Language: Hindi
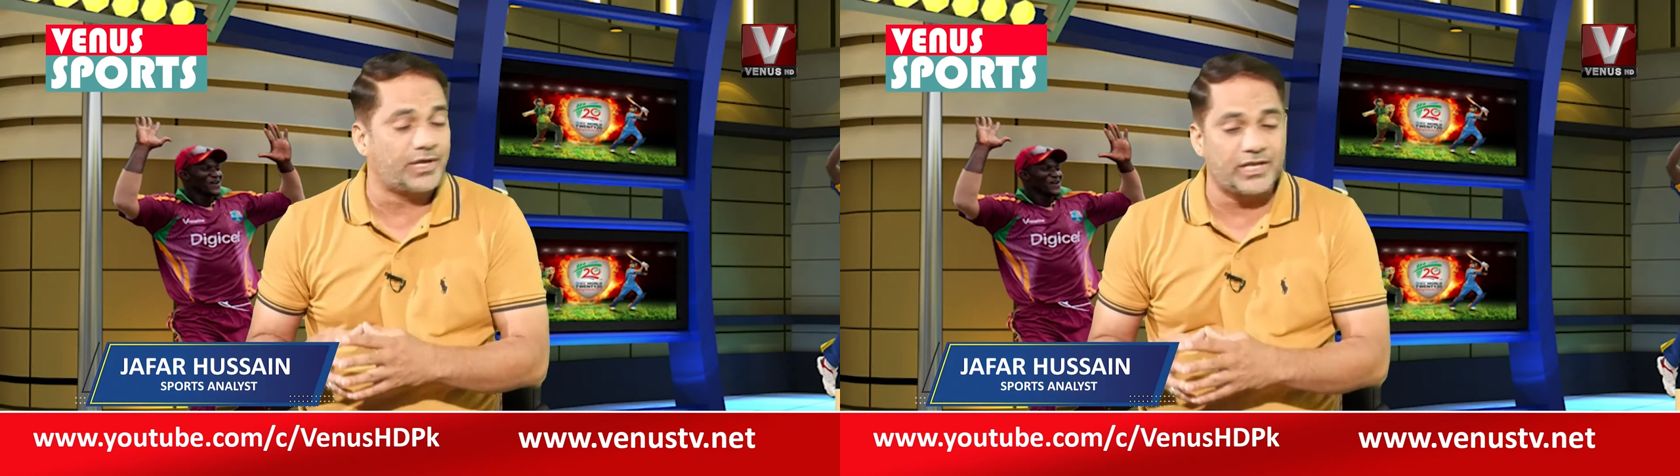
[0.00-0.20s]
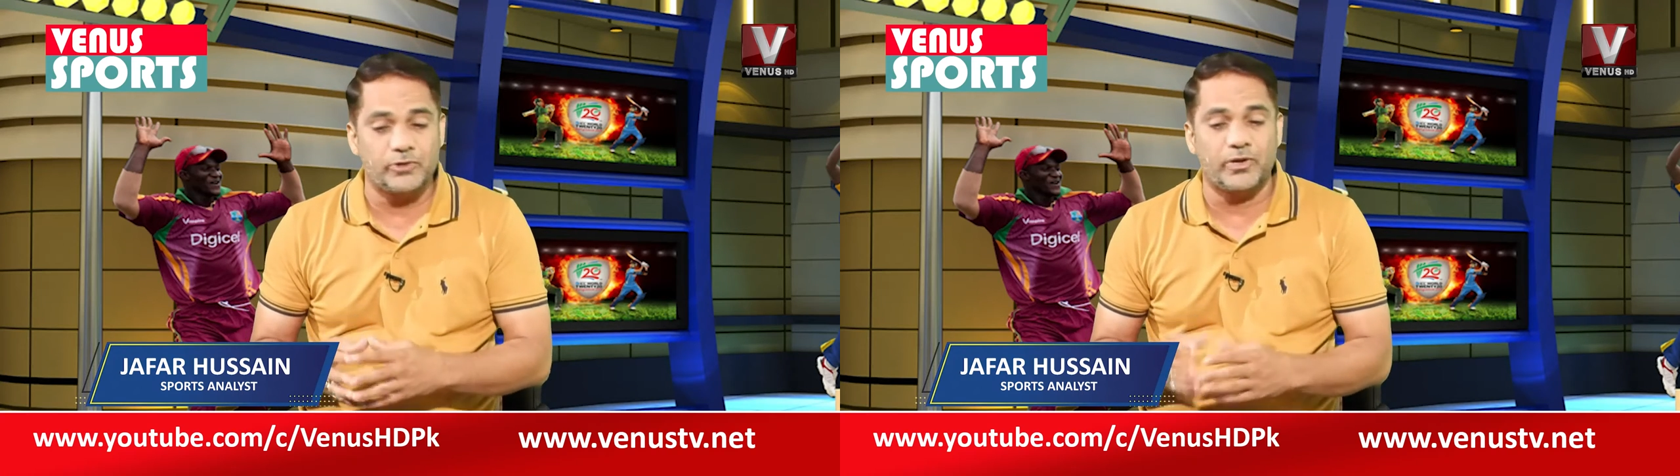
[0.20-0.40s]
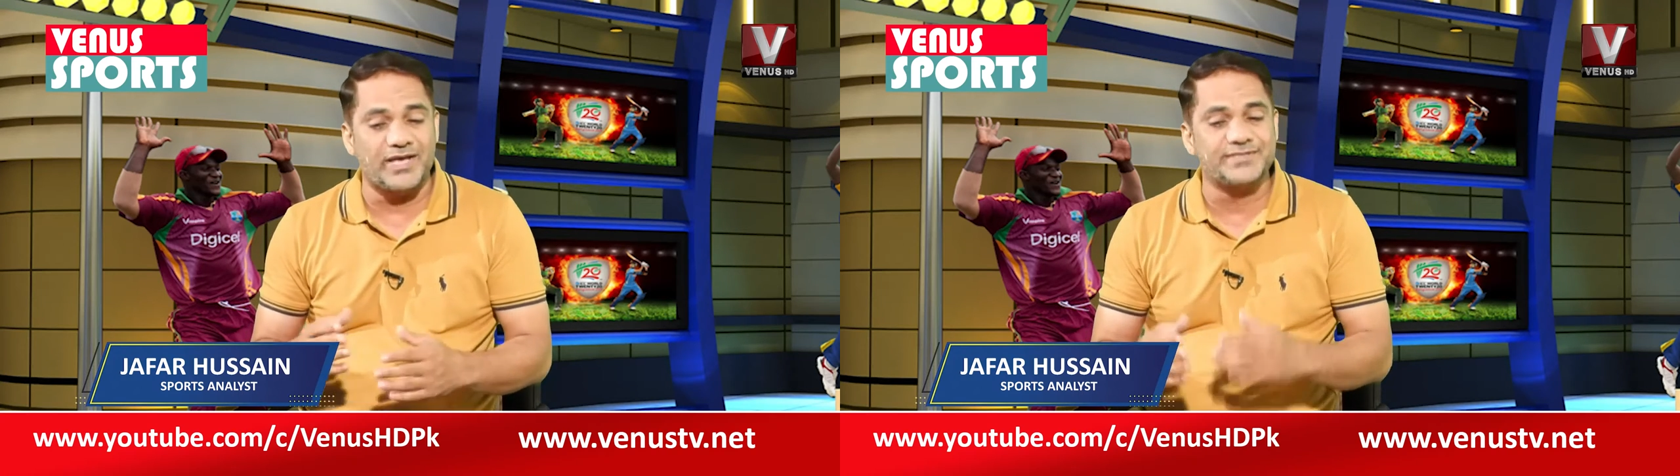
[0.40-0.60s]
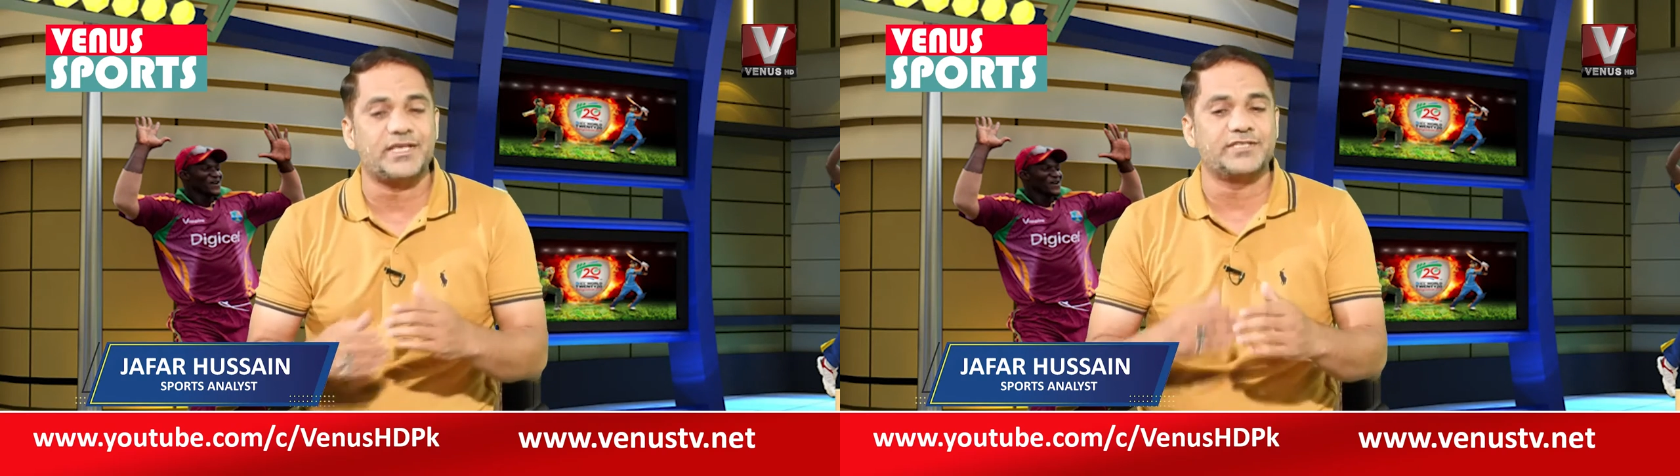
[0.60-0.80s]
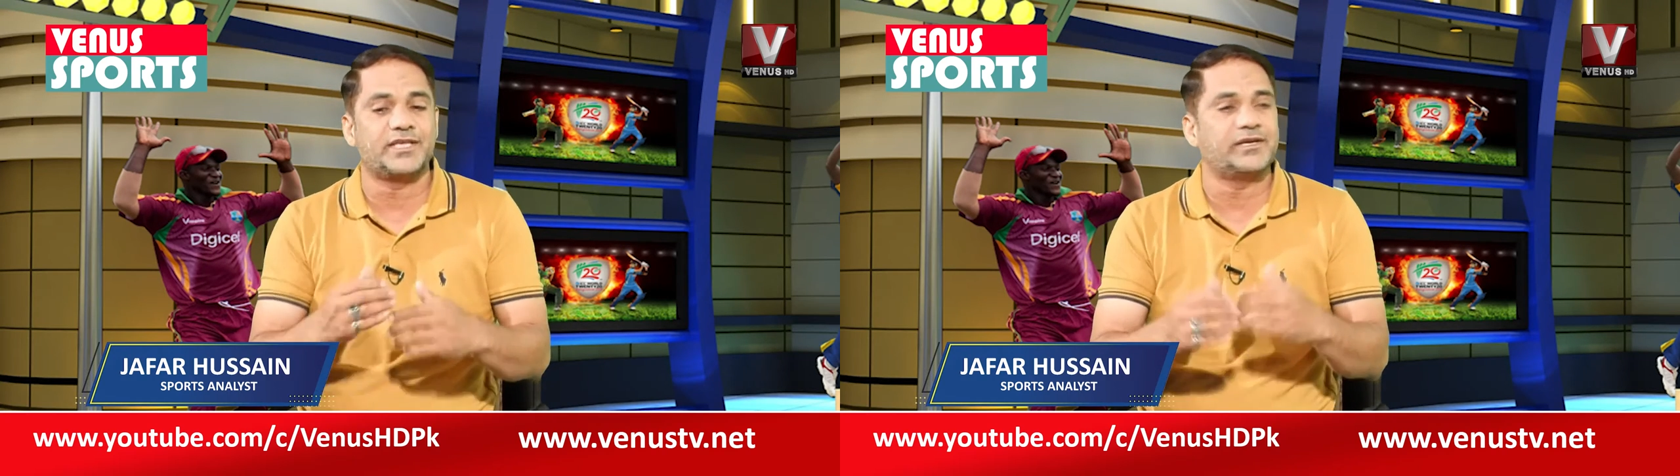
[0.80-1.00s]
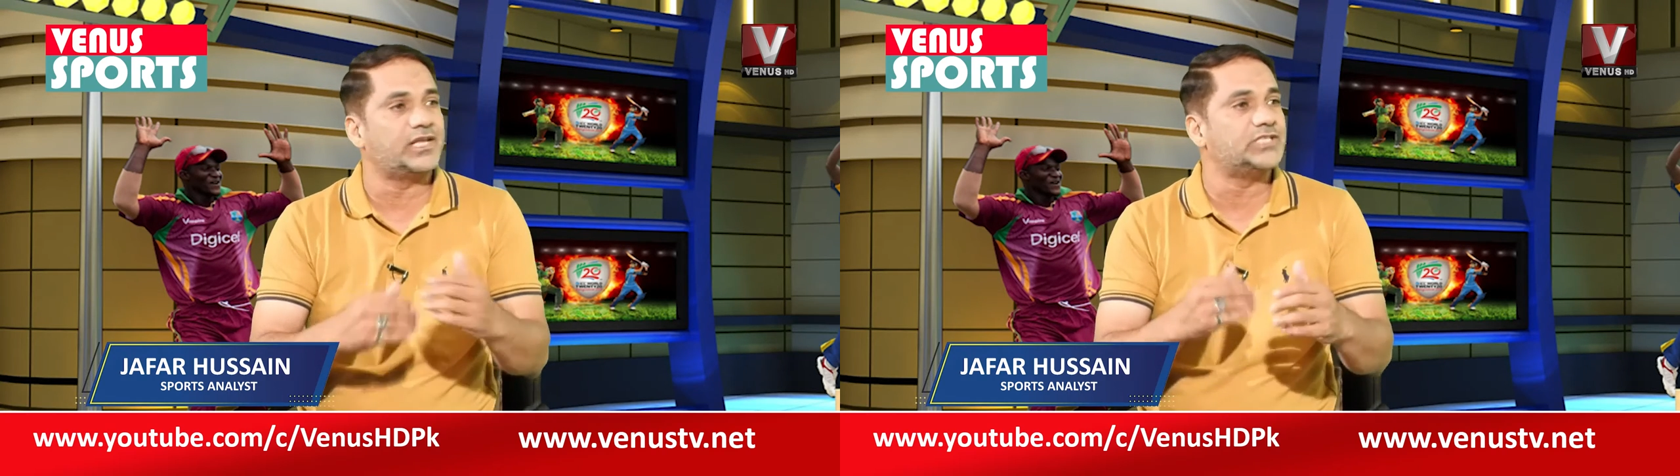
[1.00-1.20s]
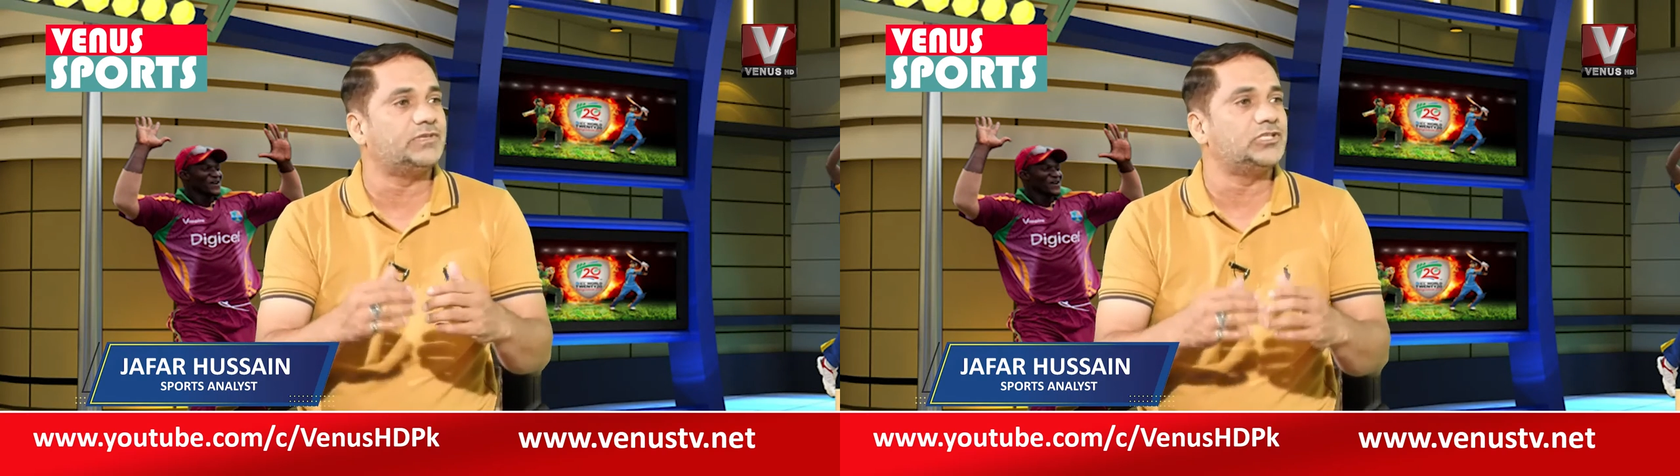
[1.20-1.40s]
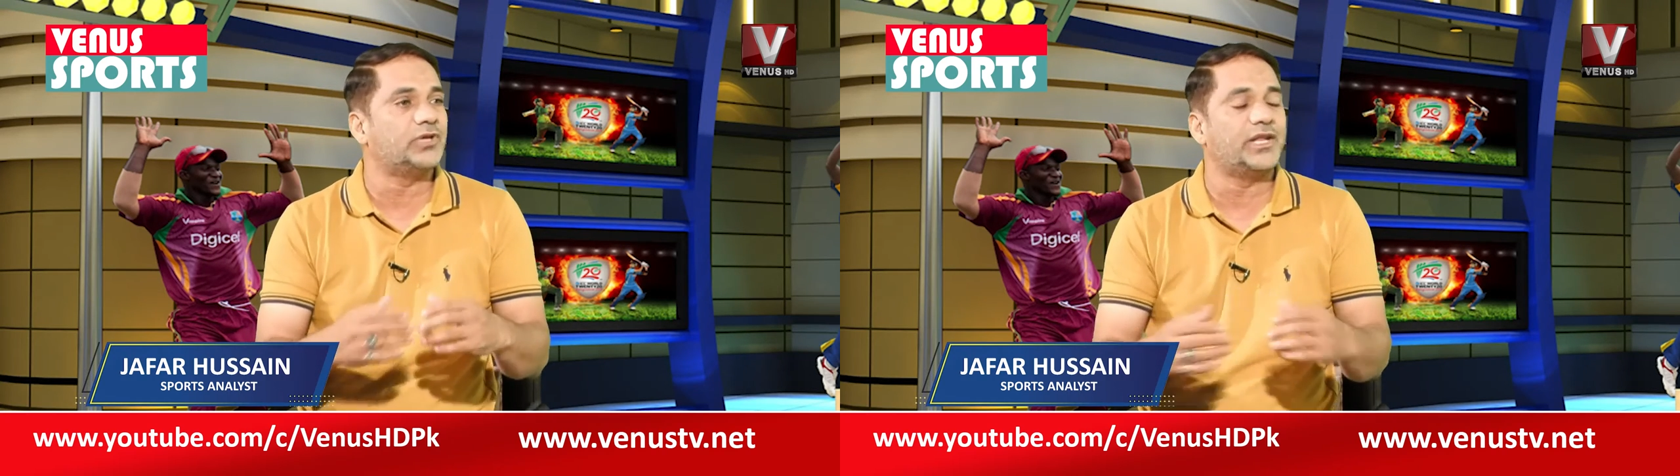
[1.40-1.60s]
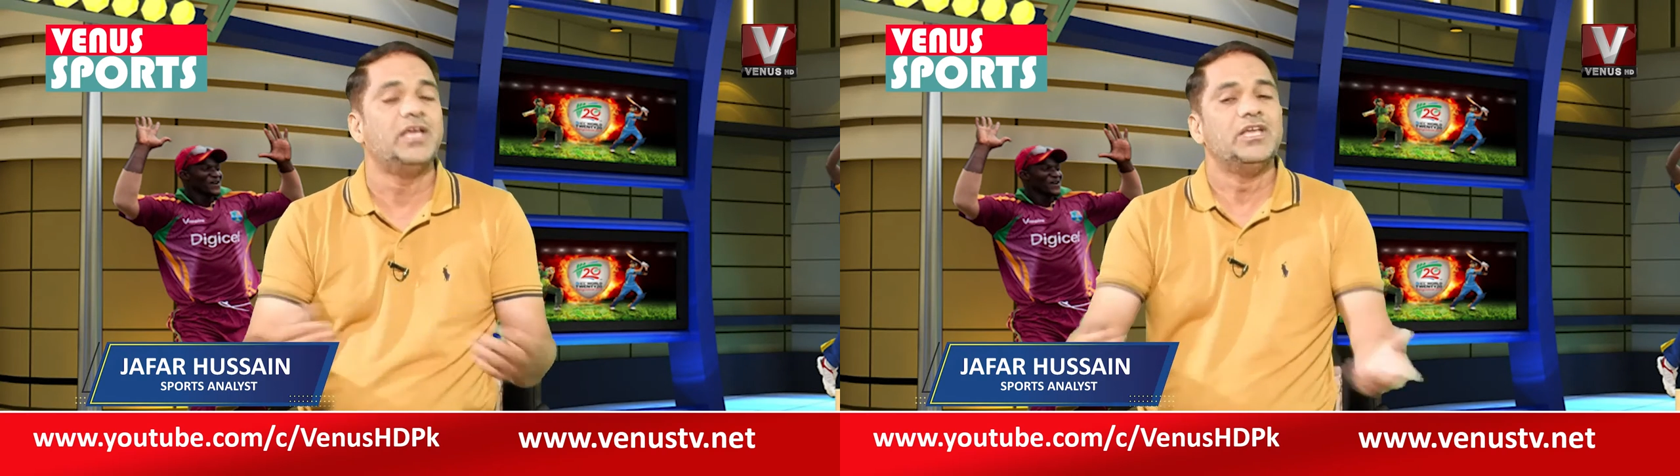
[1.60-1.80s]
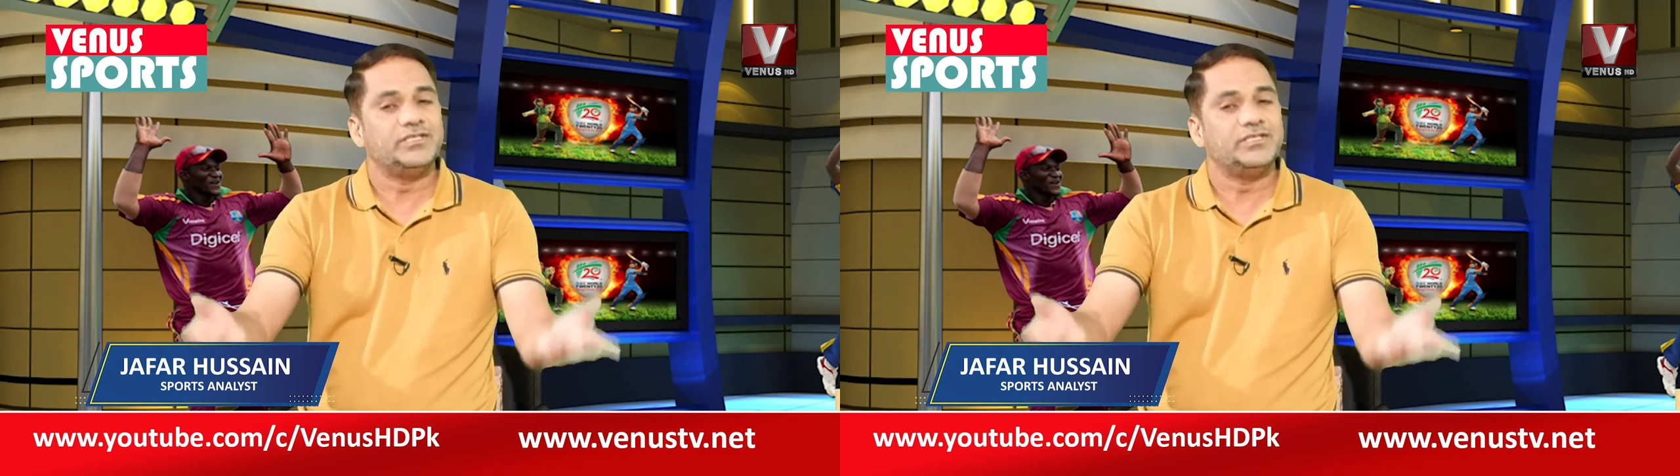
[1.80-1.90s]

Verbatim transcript: करेंगे और आस्ता आस्ता ग्रेजुअली जो है ना